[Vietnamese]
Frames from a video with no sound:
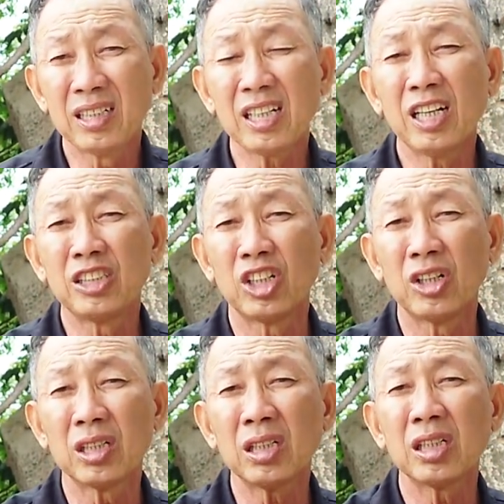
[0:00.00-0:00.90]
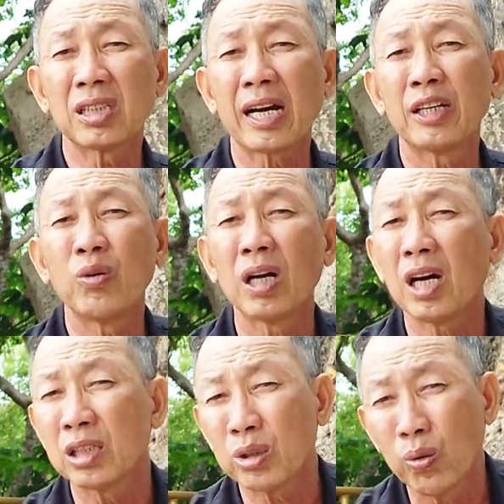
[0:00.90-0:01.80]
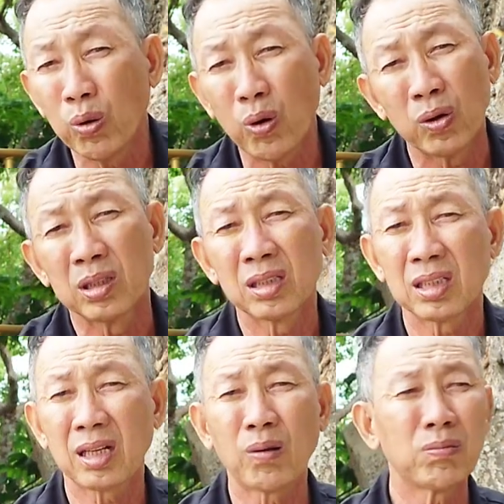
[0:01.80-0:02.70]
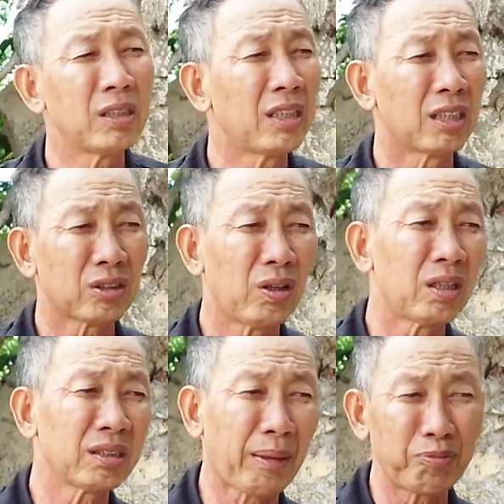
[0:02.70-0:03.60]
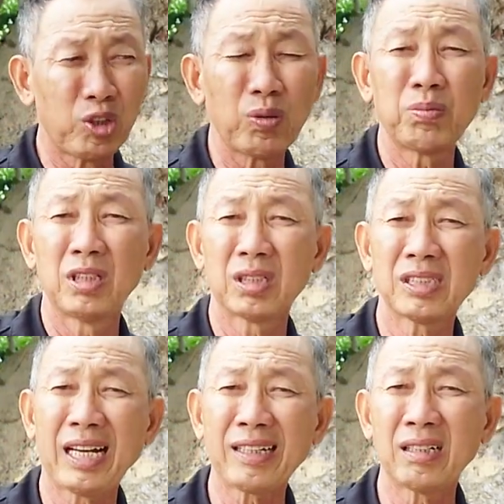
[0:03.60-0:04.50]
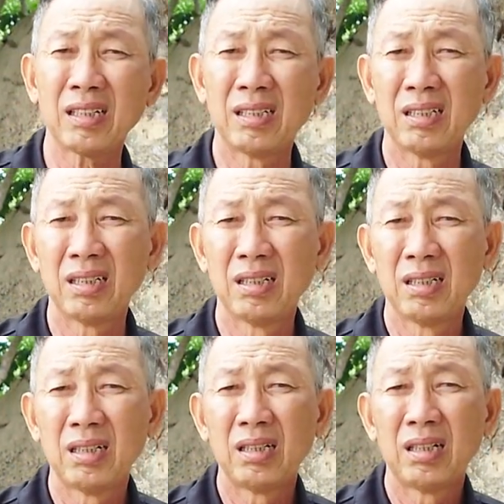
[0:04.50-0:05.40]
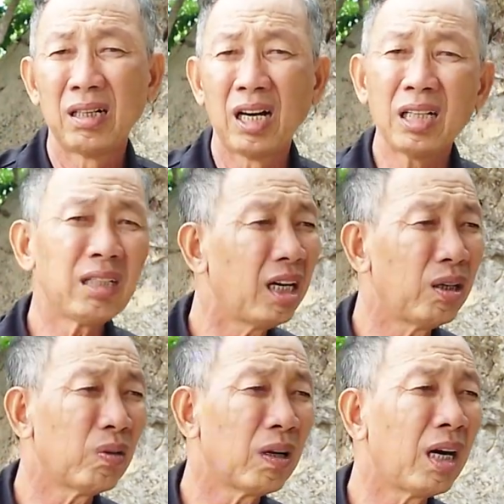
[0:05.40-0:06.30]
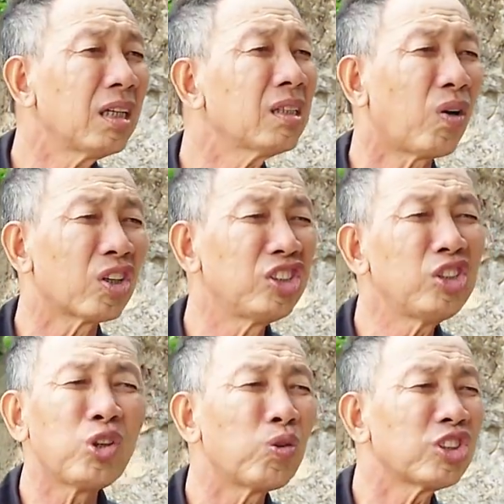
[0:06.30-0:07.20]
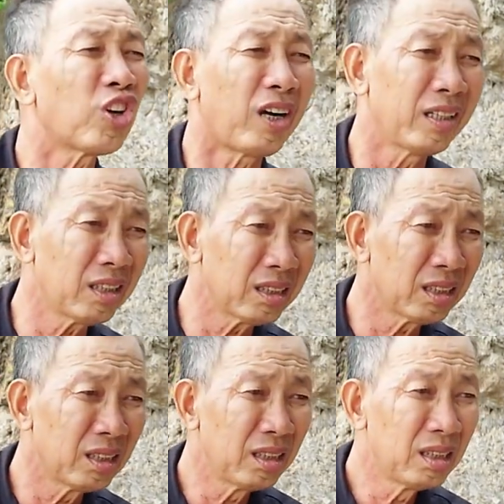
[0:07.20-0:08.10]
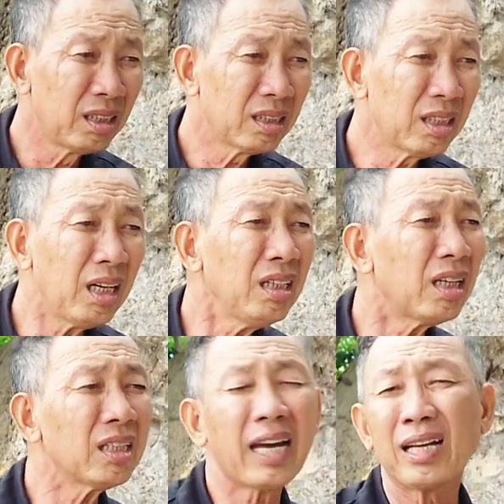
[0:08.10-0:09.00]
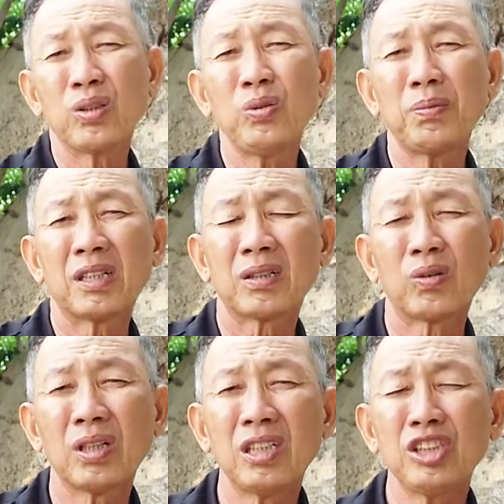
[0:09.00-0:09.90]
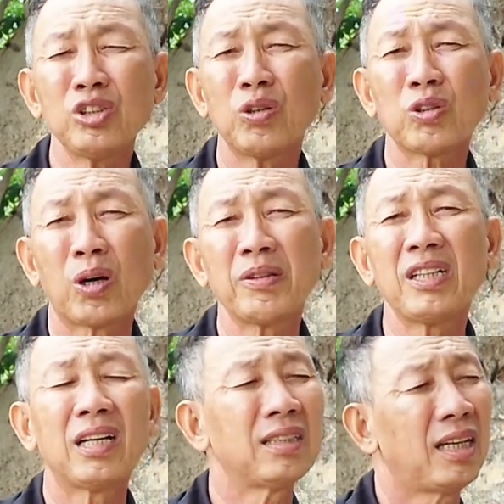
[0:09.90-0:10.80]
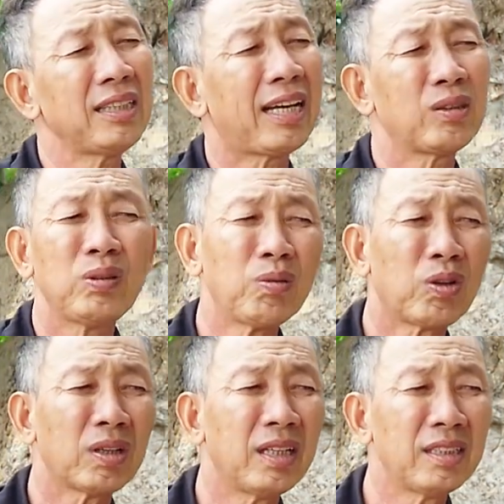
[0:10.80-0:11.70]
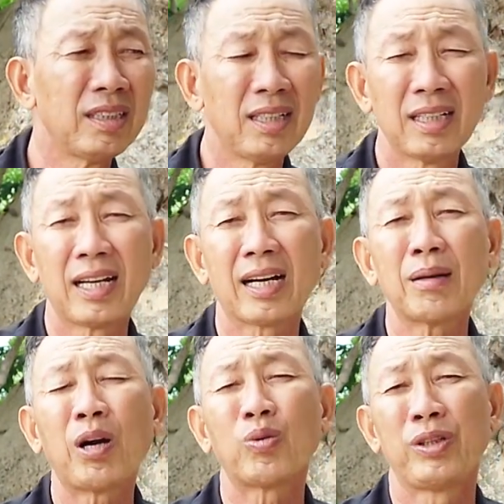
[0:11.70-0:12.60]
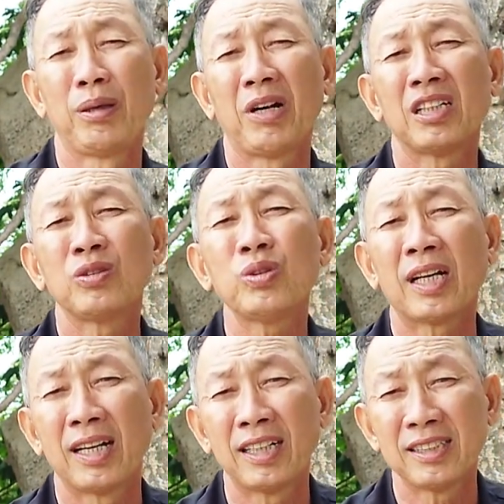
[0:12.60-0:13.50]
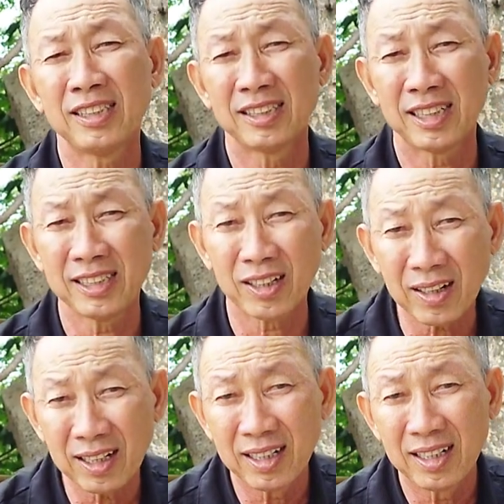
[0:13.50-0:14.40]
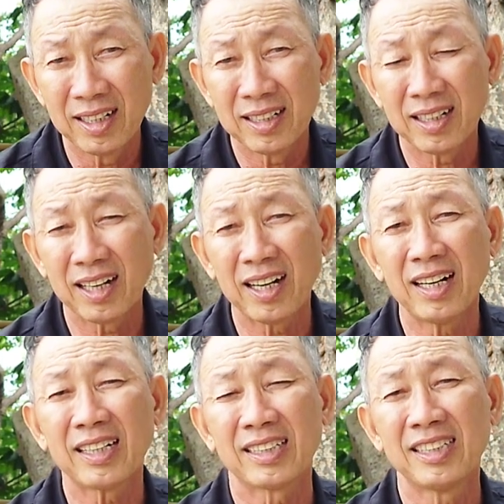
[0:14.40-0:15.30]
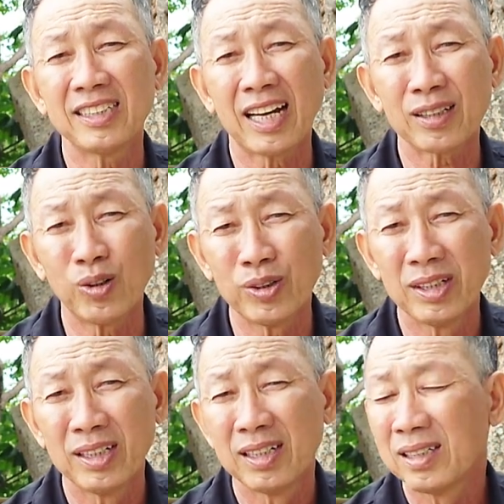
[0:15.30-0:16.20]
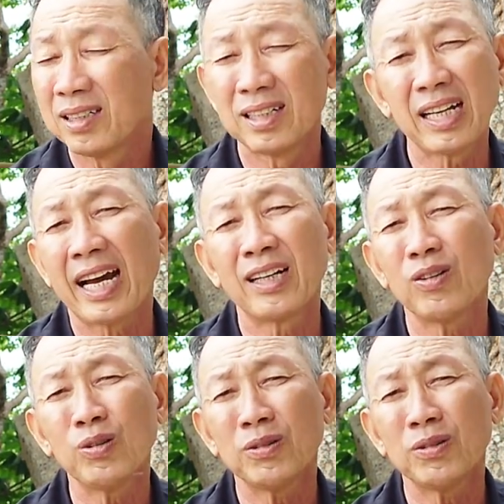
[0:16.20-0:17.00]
như cái người vừa đó người ta kêu quả lợi tu luôn không bây giờ cho nhập vô mượn cái xác đó hết lời nói luôn hết lời luôn hết còn xí xô cái sọ đó tớ lỡ nhà tôi mà còn lên xí xô sọ bây giờ lỡ nhà tôi đâu còn lên nữa là cái màu nhiệm ở túi tà lơn như thế đó dạ. đó là chính xác thôi thì ai